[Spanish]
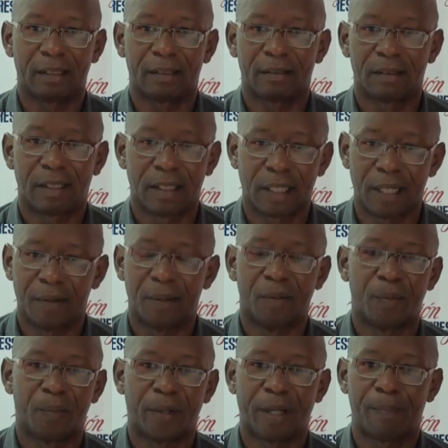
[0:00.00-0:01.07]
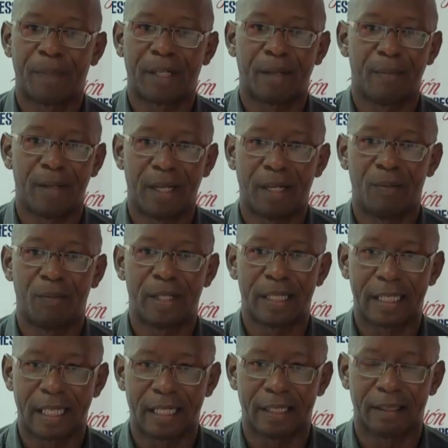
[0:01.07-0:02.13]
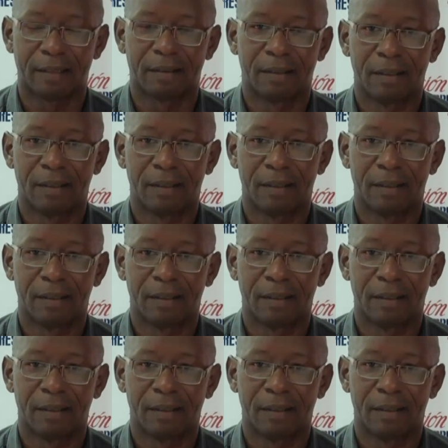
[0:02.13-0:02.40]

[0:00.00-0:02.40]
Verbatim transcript: en Hablemos Press para enviarle un mensaje